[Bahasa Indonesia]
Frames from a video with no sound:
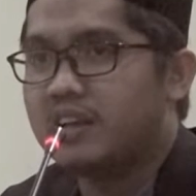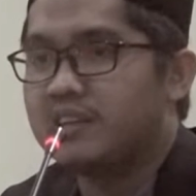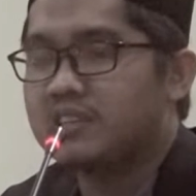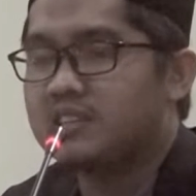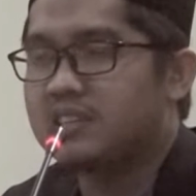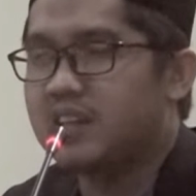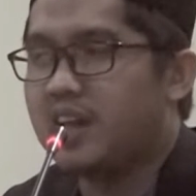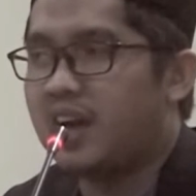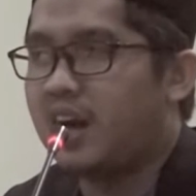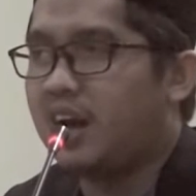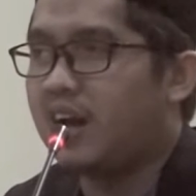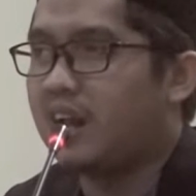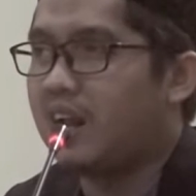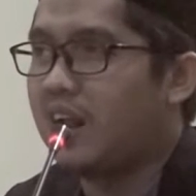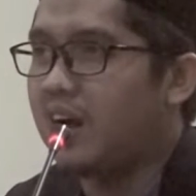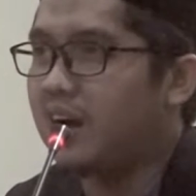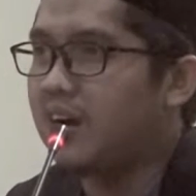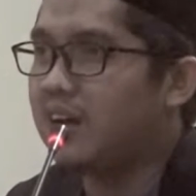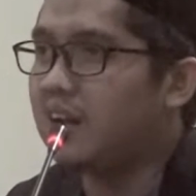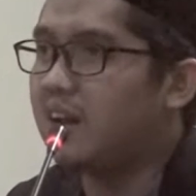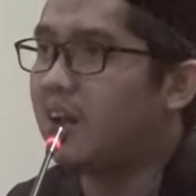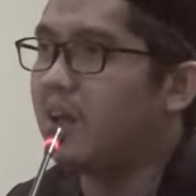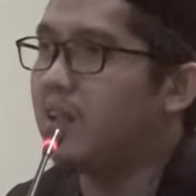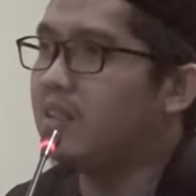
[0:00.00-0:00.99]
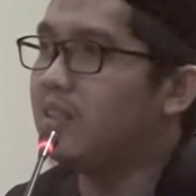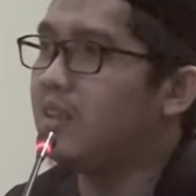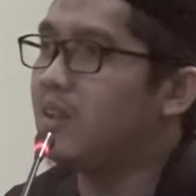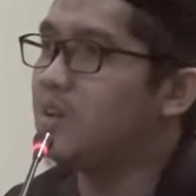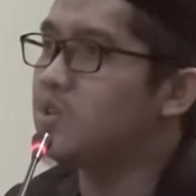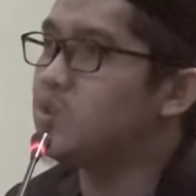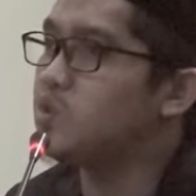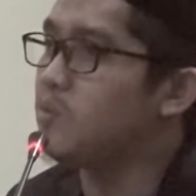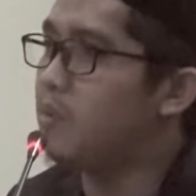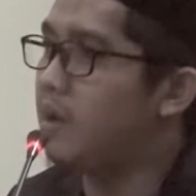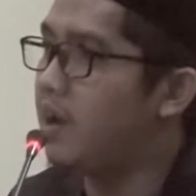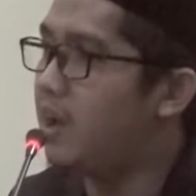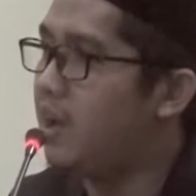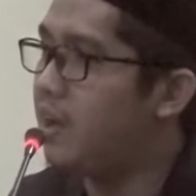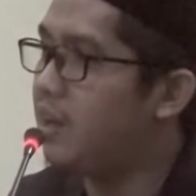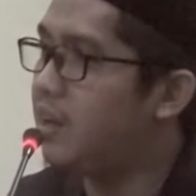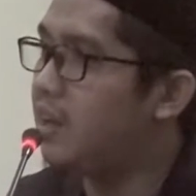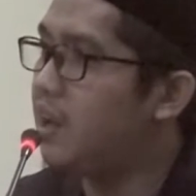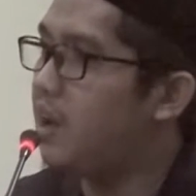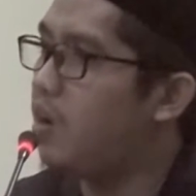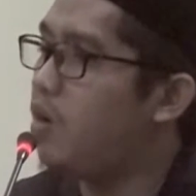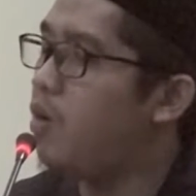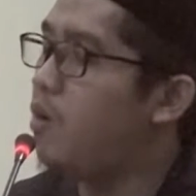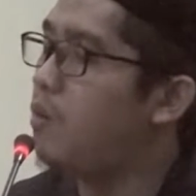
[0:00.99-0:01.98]
Seakan-akan Allah
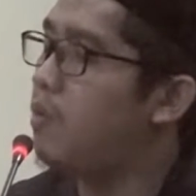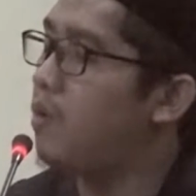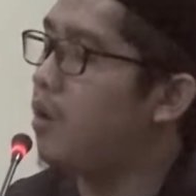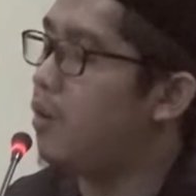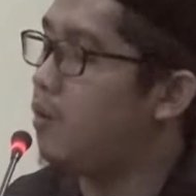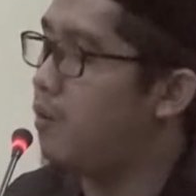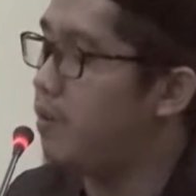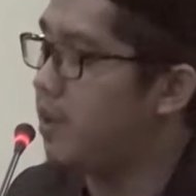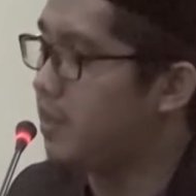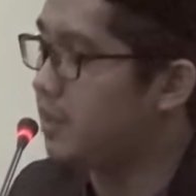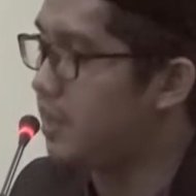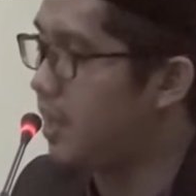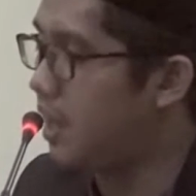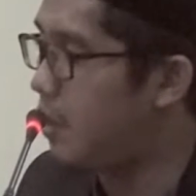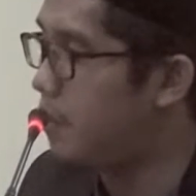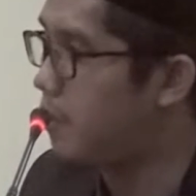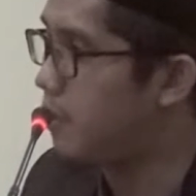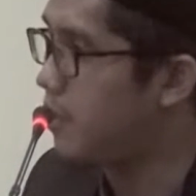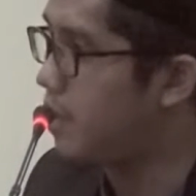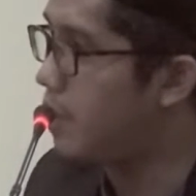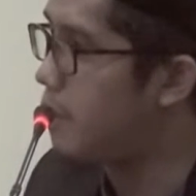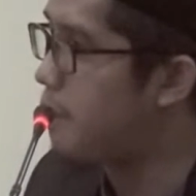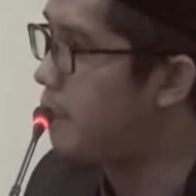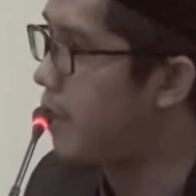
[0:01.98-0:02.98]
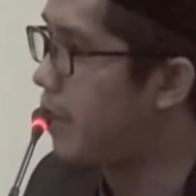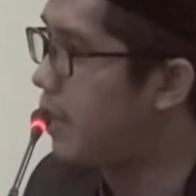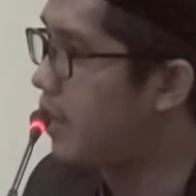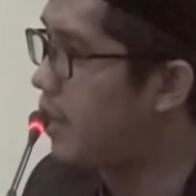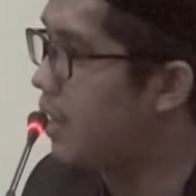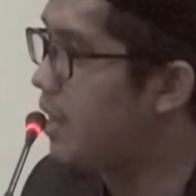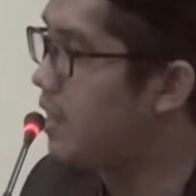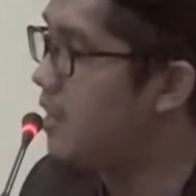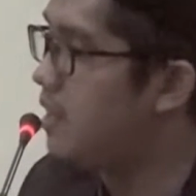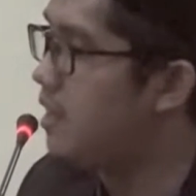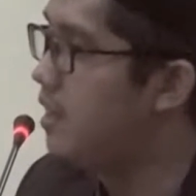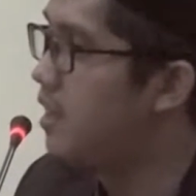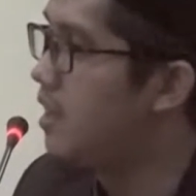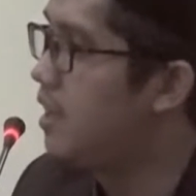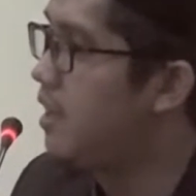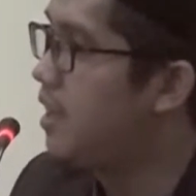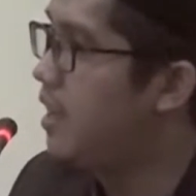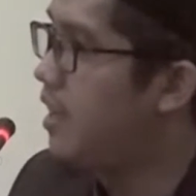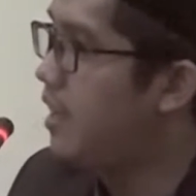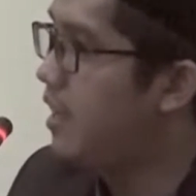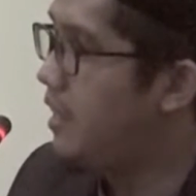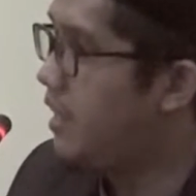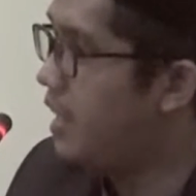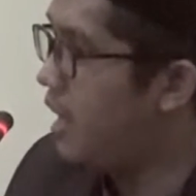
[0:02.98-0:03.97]
Subhanahu wa taala menyampaikan,
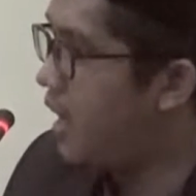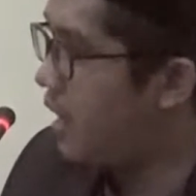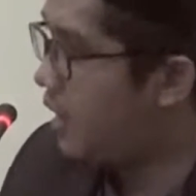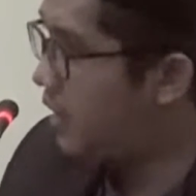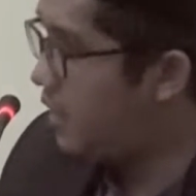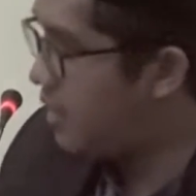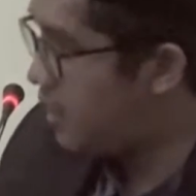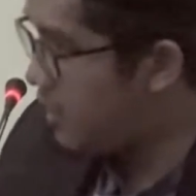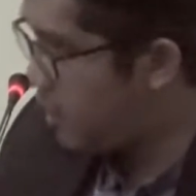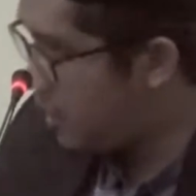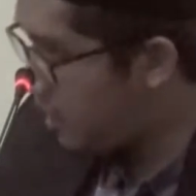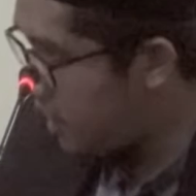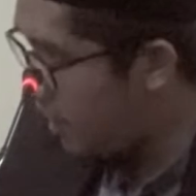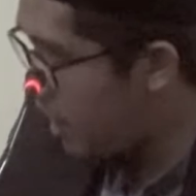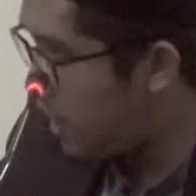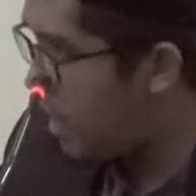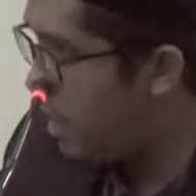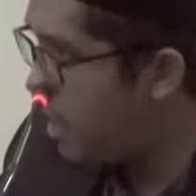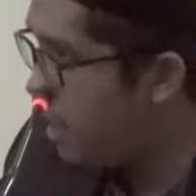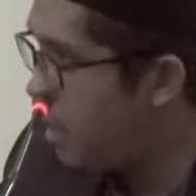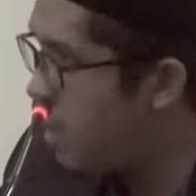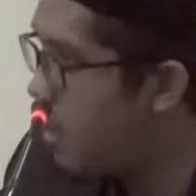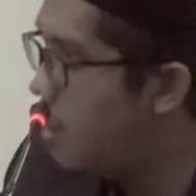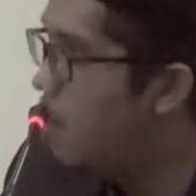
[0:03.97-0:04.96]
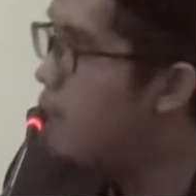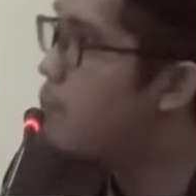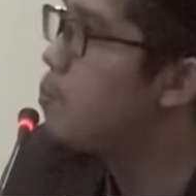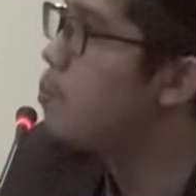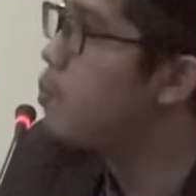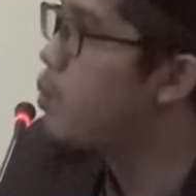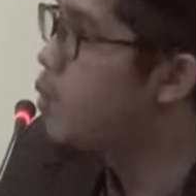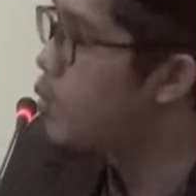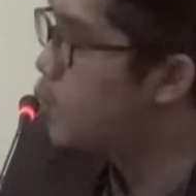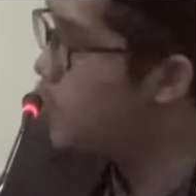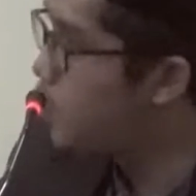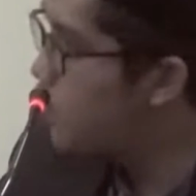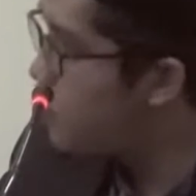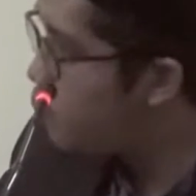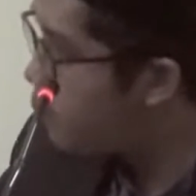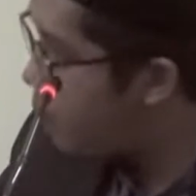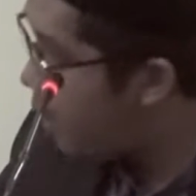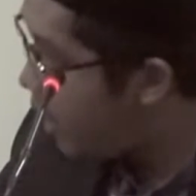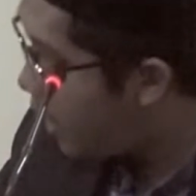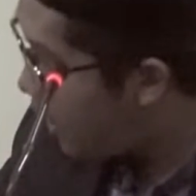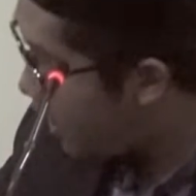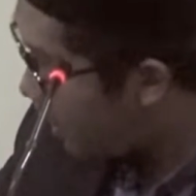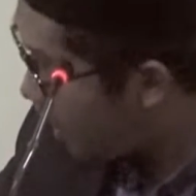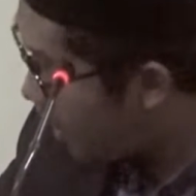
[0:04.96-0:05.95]
"Yakinlah,
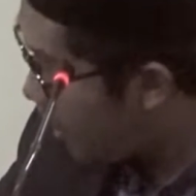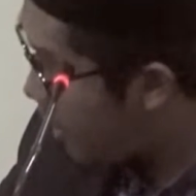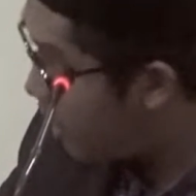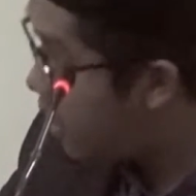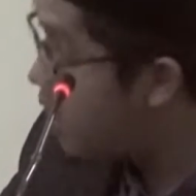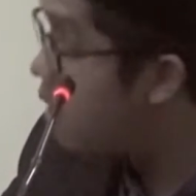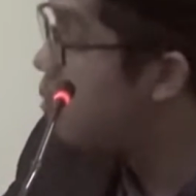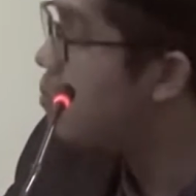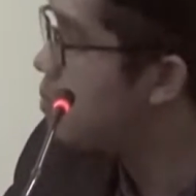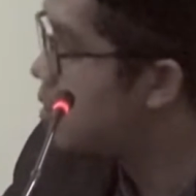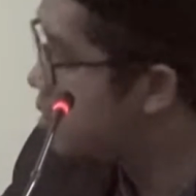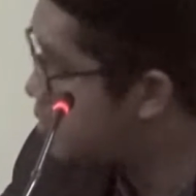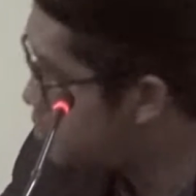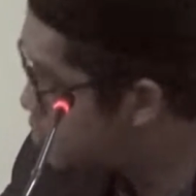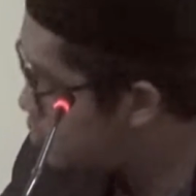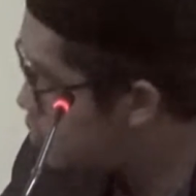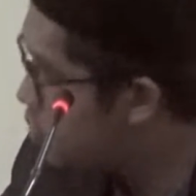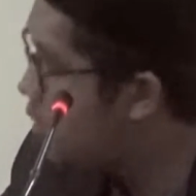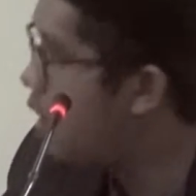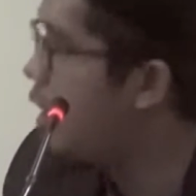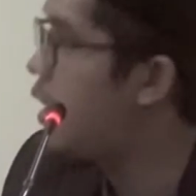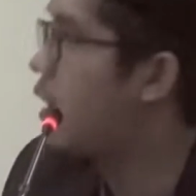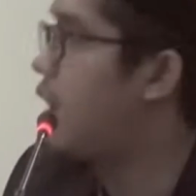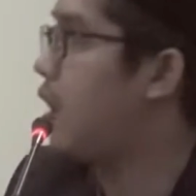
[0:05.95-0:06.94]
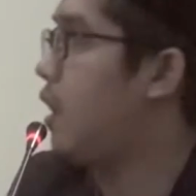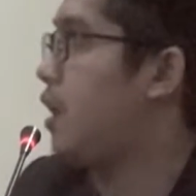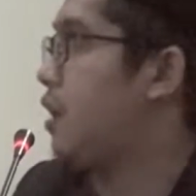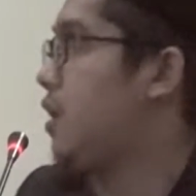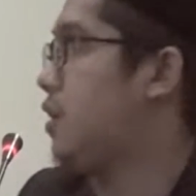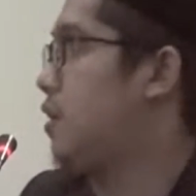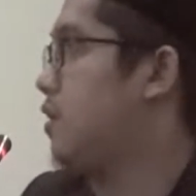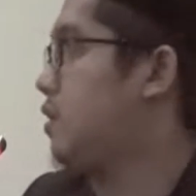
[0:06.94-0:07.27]
berubahlah, berjuanglah."